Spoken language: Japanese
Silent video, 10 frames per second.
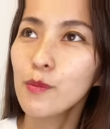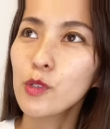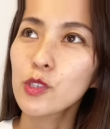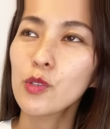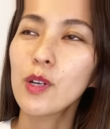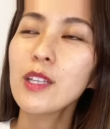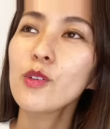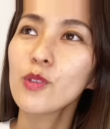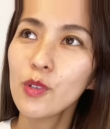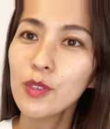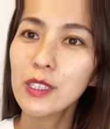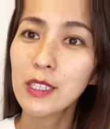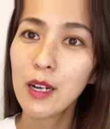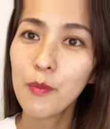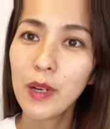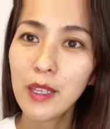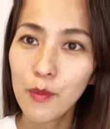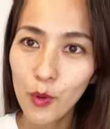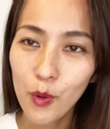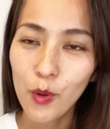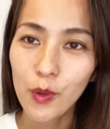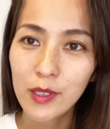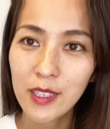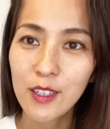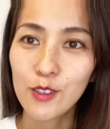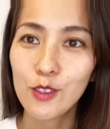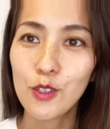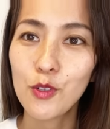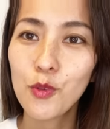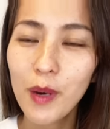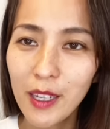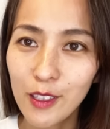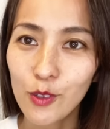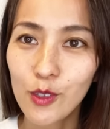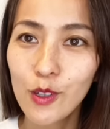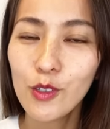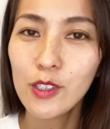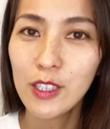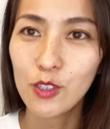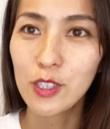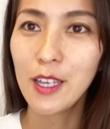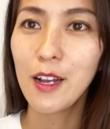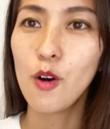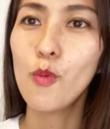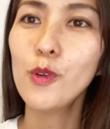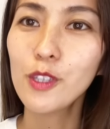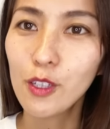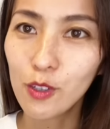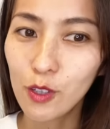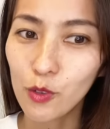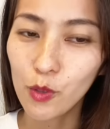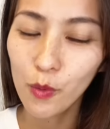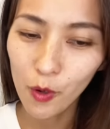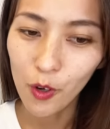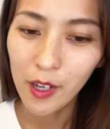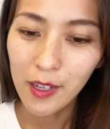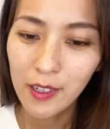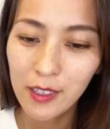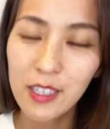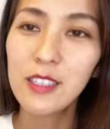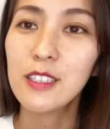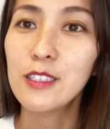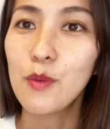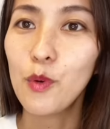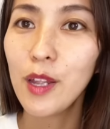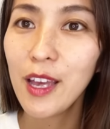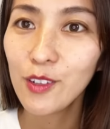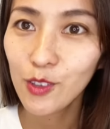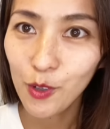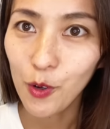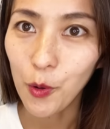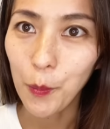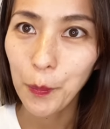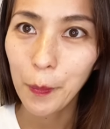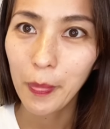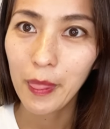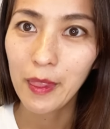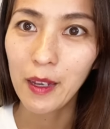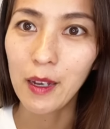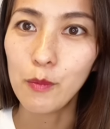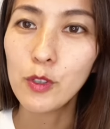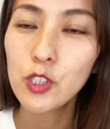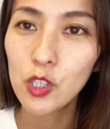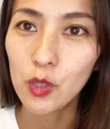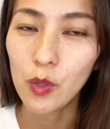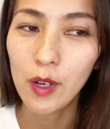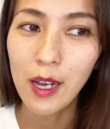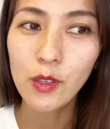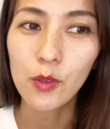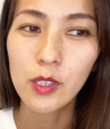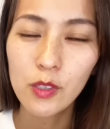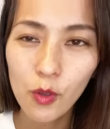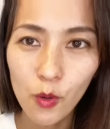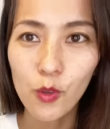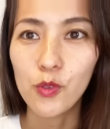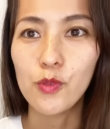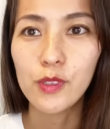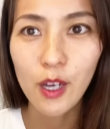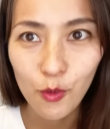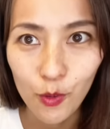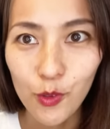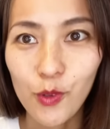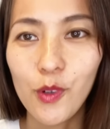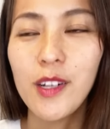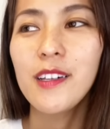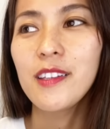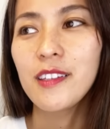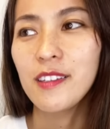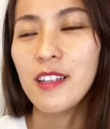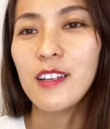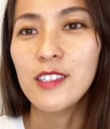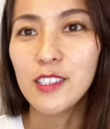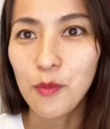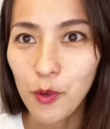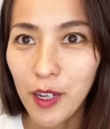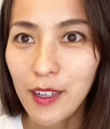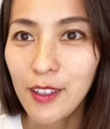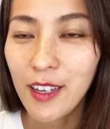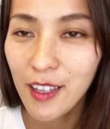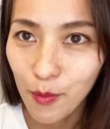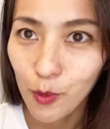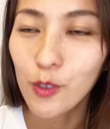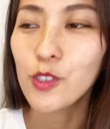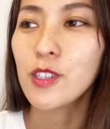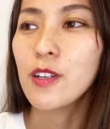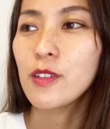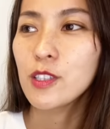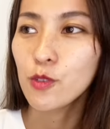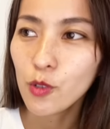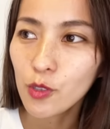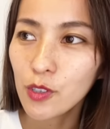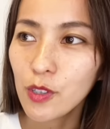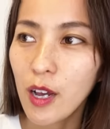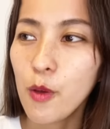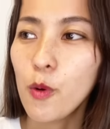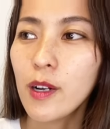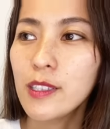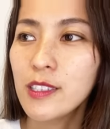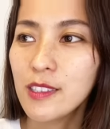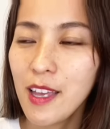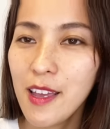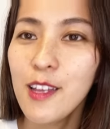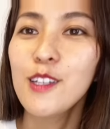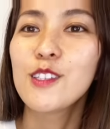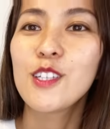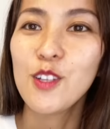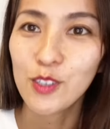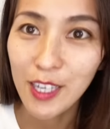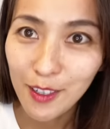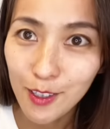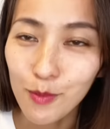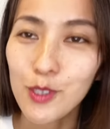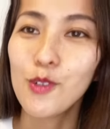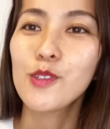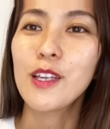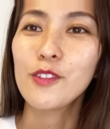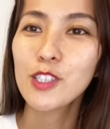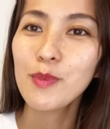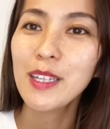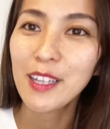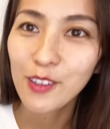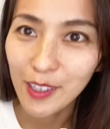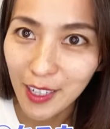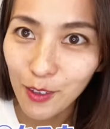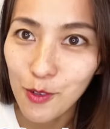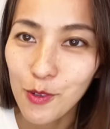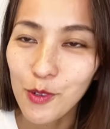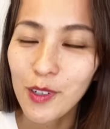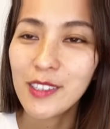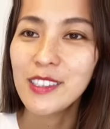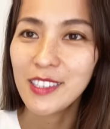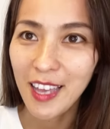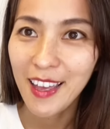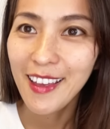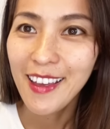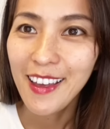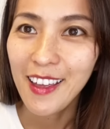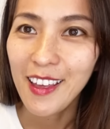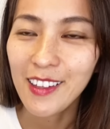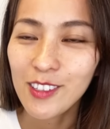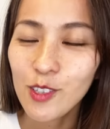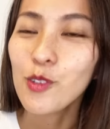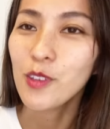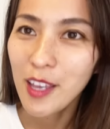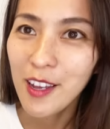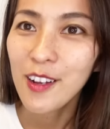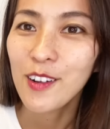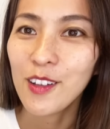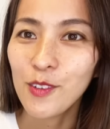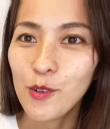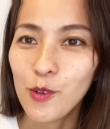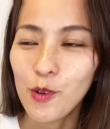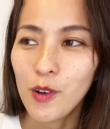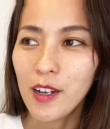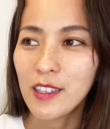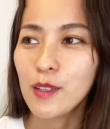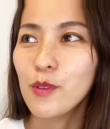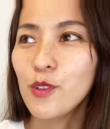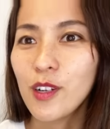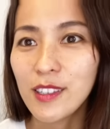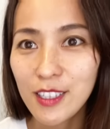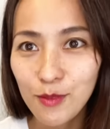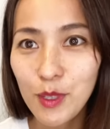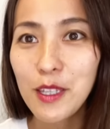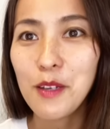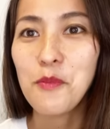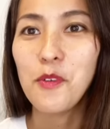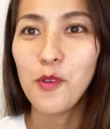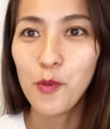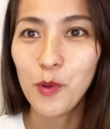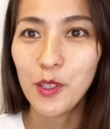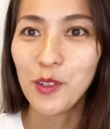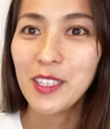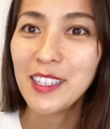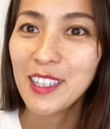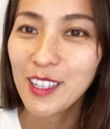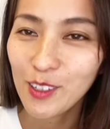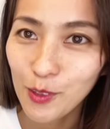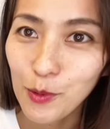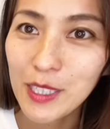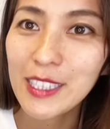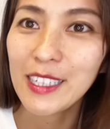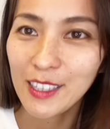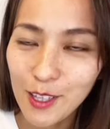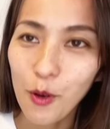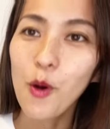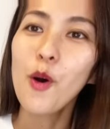もうその後の時間までもセックスに含まれてるっていうふうに女性が思ってるってことを意識してもらえると、なんかもうちょっとあと1行動2行動何かしてもらえるだけでも女性はすごく愛を感じて次のセックスもすごく楽しみになるんだなという感じで、えー、ちょっとね、あのー、頭の片隅にでも覚えておいていただけると嬉しいかなと